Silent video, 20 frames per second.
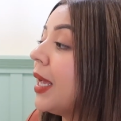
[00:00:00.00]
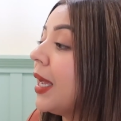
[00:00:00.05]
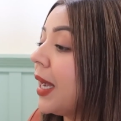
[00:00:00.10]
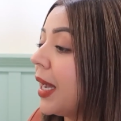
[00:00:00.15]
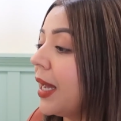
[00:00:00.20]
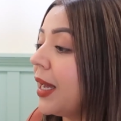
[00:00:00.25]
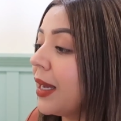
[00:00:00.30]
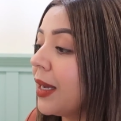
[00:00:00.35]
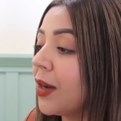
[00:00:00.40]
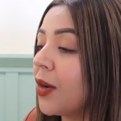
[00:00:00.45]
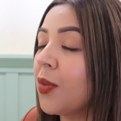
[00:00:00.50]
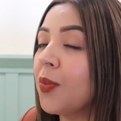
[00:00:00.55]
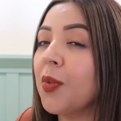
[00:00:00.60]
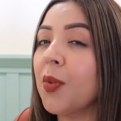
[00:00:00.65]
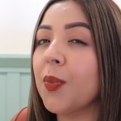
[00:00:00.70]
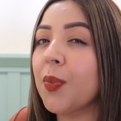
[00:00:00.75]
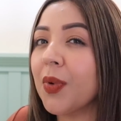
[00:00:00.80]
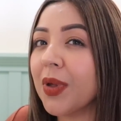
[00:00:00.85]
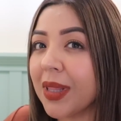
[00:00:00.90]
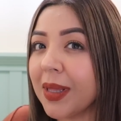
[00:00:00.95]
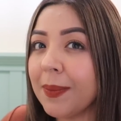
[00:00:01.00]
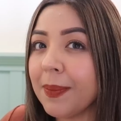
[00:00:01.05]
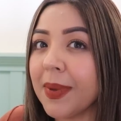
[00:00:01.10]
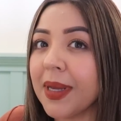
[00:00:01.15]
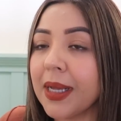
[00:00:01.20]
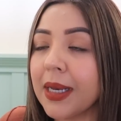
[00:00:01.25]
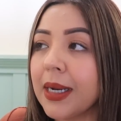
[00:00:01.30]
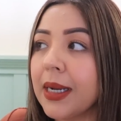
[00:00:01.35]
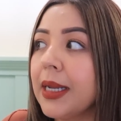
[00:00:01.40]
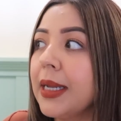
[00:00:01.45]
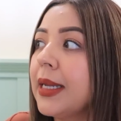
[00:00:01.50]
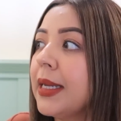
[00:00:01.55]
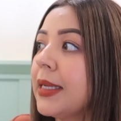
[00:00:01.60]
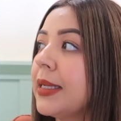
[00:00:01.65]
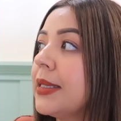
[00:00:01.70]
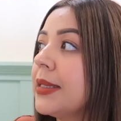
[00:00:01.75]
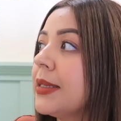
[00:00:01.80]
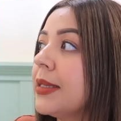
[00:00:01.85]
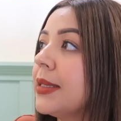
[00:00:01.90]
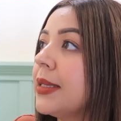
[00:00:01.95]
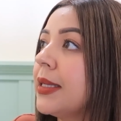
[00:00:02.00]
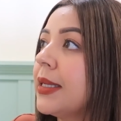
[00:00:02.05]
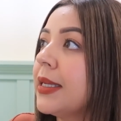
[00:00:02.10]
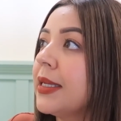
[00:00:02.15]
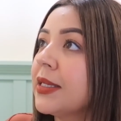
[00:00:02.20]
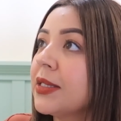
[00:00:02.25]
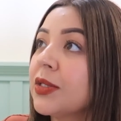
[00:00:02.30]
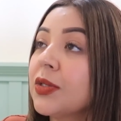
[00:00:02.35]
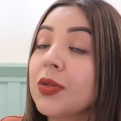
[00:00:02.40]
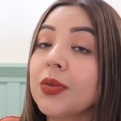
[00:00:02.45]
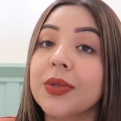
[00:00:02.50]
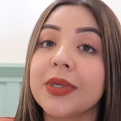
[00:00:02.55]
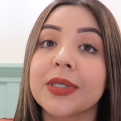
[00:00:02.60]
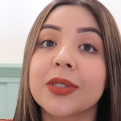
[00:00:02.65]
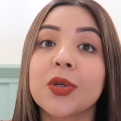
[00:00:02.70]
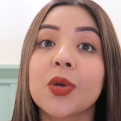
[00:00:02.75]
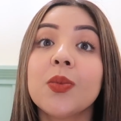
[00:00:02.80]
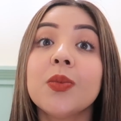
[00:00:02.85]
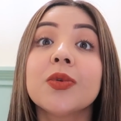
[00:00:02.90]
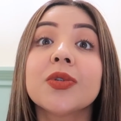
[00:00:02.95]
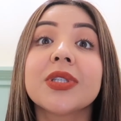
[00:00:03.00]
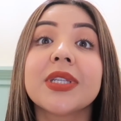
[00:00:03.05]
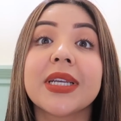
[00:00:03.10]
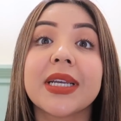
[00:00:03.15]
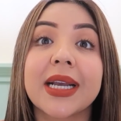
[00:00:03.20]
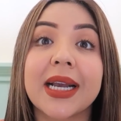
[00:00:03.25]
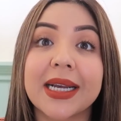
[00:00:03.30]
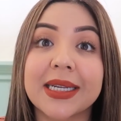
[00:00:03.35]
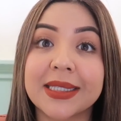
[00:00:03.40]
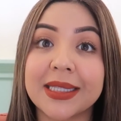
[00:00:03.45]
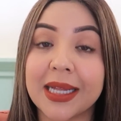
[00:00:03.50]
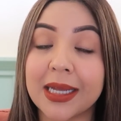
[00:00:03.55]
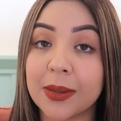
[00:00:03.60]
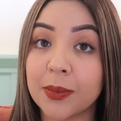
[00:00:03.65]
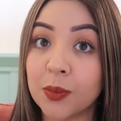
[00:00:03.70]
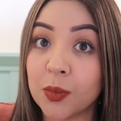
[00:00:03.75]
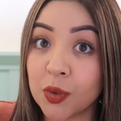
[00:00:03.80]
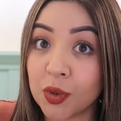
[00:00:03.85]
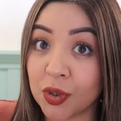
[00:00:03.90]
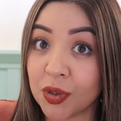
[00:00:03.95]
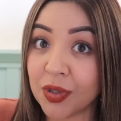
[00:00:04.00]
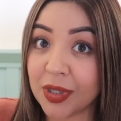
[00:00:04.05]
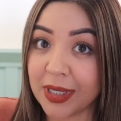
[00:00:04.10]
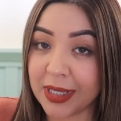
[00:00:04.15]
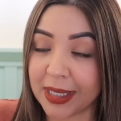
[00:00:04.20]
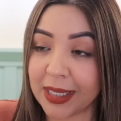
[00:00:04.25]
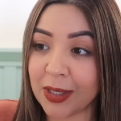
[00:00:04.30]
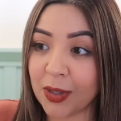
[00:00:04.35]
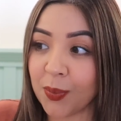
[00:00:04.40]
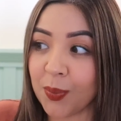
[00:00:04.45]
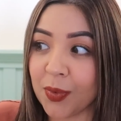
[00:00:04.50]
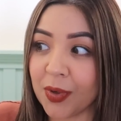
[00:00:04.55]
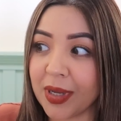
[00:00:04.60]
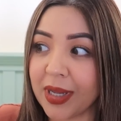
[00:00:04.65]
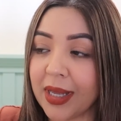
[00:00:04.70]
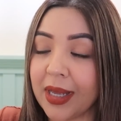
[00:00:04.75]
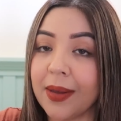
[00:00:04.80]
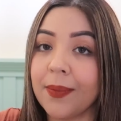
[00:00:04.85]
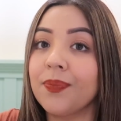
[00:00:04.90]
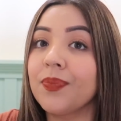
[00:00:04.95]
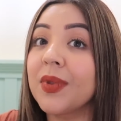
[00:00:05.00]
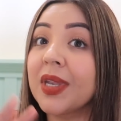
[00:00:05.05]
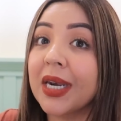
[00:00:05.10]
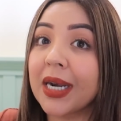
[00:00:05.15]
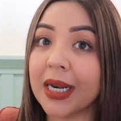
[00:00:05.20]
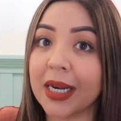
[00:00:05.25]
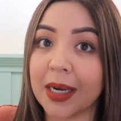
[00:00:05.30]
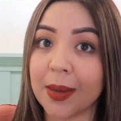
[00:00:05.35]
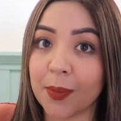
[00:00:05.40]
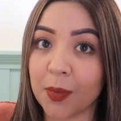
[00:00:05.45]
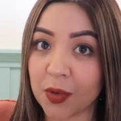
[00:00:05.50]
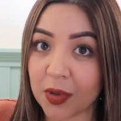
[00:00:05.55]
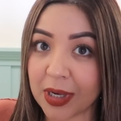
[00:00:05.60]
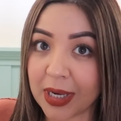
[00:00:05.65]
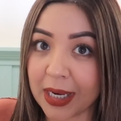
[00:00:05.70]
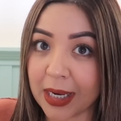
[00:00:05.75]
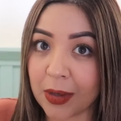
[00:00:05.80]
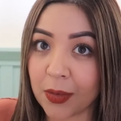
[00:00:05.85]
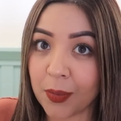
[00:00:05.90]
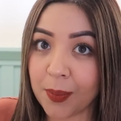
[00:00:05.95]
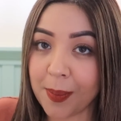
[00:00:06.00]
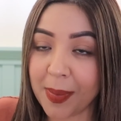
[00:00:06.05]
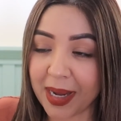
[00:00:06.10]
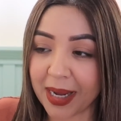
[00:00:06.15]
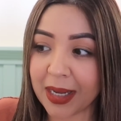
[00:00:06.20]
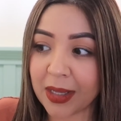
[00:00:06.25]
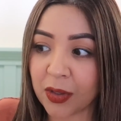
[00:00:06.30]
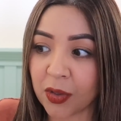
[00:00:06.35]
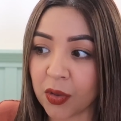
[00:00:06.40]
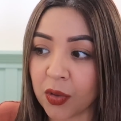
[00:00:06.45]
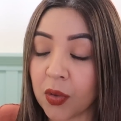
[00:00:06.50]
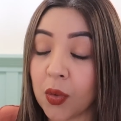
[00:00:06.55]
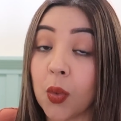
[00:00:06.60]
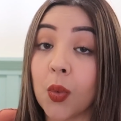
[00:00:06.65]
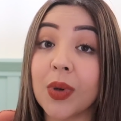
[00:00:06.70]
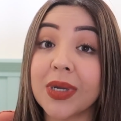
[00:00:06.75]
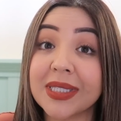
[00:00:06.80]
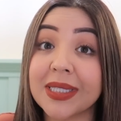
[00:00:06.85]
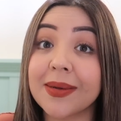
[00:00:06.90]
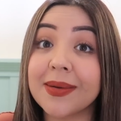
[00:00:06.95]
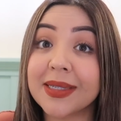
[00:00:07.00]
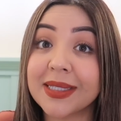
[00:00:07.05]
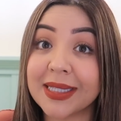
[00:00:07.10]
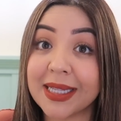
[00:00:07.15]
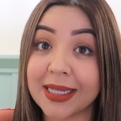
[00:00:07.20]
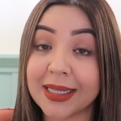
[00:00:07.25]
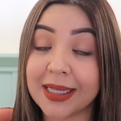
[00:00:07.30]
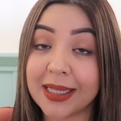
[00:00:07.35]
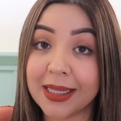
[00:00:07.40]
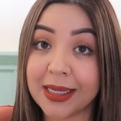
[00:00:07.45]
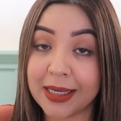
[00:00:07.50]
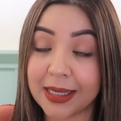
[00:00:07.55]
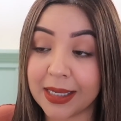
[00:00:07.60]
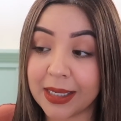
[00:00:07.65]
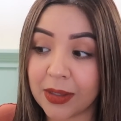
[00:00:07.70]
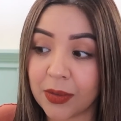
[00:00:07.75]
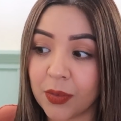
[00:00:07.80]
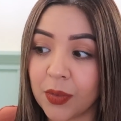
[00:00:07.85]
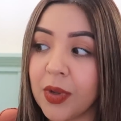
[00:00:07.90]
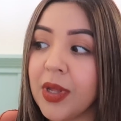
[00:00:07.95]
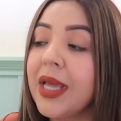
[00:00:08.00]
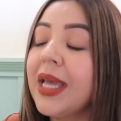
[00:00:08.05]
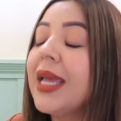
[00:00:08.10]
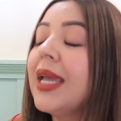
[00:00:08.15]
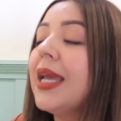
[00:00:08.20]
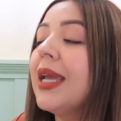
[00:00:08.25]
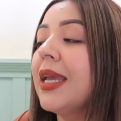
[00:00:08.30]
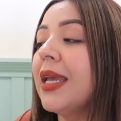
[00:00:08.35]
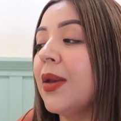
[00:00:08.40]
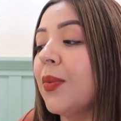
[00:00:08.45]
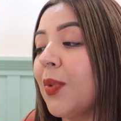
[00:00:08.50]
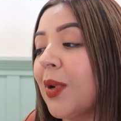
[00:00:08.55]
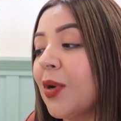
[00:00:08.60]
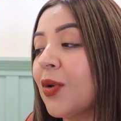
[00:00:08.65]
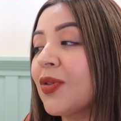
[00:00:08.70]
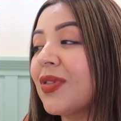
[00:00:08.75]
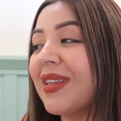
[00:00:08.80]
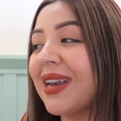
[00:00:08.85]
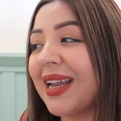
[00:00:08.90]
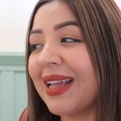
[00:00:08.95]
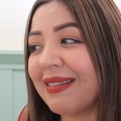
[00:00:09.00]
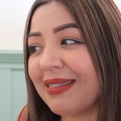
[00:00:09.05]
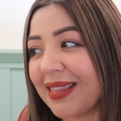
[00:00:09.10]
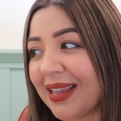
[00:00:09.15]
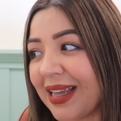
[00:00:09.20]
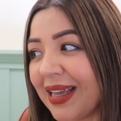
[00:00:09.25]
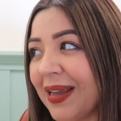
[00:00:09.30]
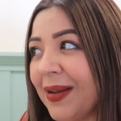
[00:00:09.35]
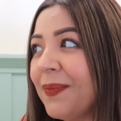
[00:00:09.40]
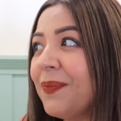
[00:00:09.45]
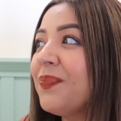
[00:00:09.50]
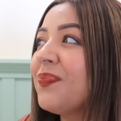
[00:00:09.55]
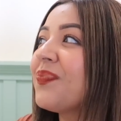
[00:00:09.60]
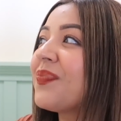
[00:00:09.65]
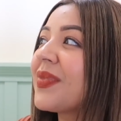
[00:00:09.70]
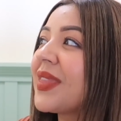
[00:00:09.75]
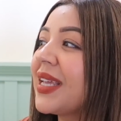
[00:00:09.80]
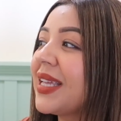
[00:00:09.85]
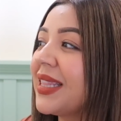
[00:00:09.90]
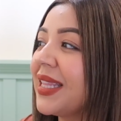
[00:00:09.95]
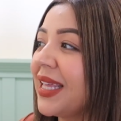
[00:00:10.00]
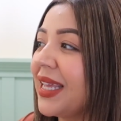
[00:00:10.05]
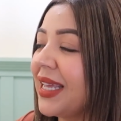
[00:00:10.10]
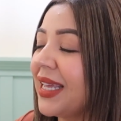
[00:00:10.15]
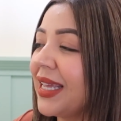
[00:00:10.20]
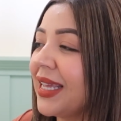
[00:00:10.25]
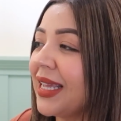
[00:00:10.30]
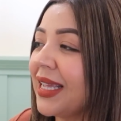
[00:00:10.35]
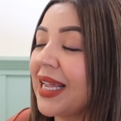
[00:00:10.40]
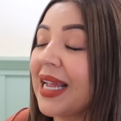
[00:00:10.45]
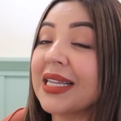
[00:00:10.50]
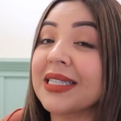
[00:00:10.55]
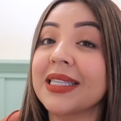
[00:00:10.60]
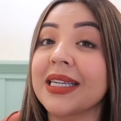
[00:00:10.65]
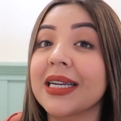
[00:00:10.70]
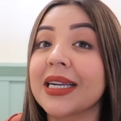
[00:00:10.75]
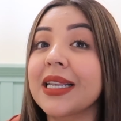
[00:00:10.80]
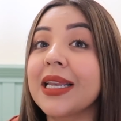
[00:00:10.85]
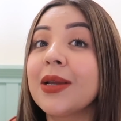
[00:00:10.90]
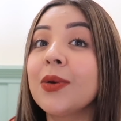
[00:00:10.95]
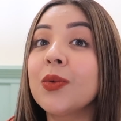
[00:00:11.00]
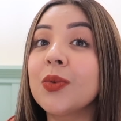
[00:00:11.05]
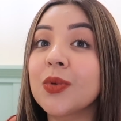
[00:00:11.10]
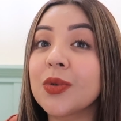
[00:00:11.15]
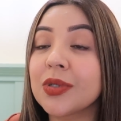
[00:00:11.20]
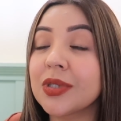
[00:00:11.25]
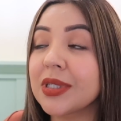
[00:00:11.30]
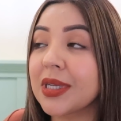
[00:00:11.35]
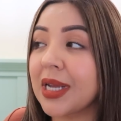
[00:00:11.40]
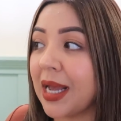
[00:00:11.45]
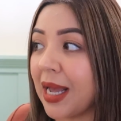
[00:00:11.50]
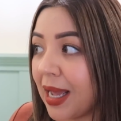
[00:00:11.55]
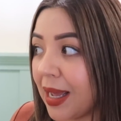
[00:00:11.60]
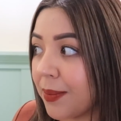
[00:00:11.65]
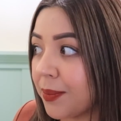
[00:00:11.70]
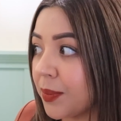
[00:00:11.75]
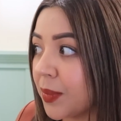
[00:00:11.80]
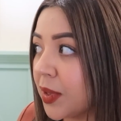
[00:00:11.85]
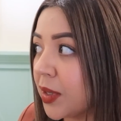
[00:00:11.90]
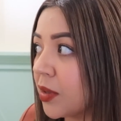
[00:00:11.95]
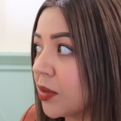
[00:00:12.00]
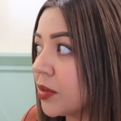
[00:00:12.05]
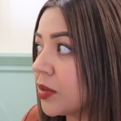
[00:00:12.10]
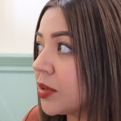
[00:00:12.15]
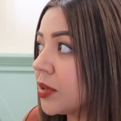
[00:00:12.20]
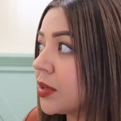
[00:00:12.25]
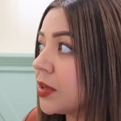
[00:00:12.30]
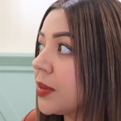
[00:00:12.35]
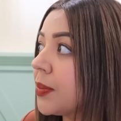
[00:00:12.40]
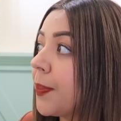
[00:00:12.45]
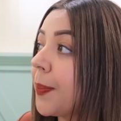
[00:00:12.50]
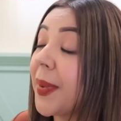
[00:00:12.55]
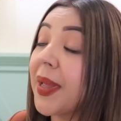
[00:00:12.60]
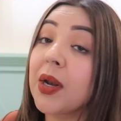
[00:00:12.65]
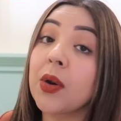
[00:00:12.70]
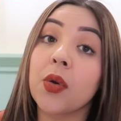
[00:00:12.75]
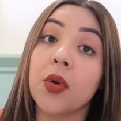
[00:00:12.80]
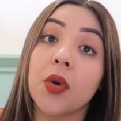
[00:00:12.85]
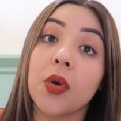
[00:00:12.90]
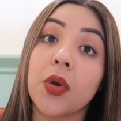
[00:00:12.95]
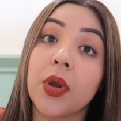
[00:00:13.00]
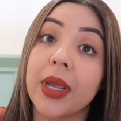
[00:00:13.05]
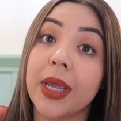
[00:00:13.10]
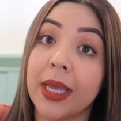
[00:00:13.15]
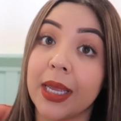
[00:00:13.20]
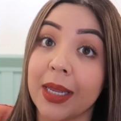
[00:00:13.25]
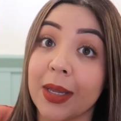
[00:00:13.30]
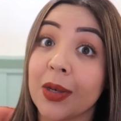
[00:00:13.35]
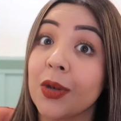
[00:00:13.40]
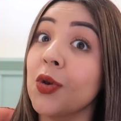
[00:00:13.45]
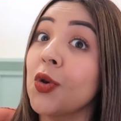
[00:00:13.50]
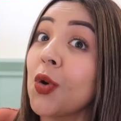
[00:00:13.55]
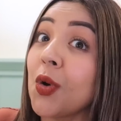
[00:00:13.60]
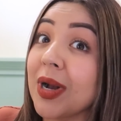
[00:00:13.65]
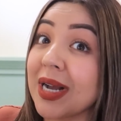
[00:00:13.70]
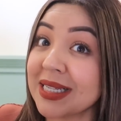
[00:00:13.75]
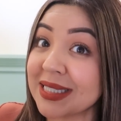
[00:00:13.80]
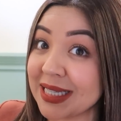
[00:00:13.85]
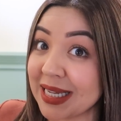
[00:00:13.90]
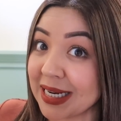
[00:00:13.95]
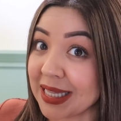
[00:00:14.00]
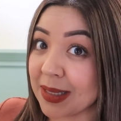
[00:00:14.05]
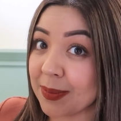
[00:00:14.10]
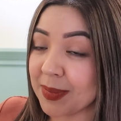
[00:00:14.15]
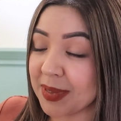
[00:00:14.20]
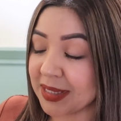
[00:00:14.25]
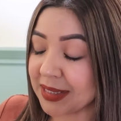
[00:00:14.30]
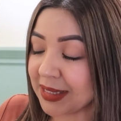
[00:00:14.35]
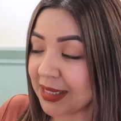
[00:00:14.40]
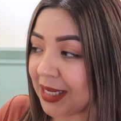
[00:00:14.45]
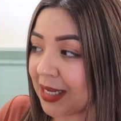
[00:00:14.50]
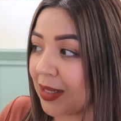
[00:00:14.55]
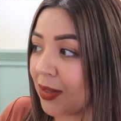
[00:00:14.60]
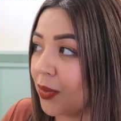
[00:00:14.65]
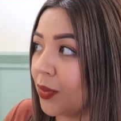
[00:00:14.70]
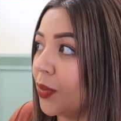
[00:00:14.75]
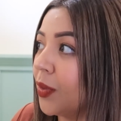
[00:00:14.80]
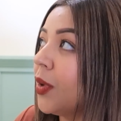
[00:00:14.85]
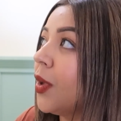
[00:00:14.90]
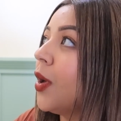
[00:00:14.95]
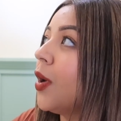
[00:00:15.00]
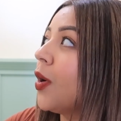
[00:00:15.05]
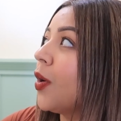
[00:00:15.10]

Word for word: Ah, como pueden ver, eh, esto es como sin gastar mucho dinero porque remodelar un baño cuesta bastante dinero y bueno, traté de hacerle unos cambios, pero eh, no gastar demasiado.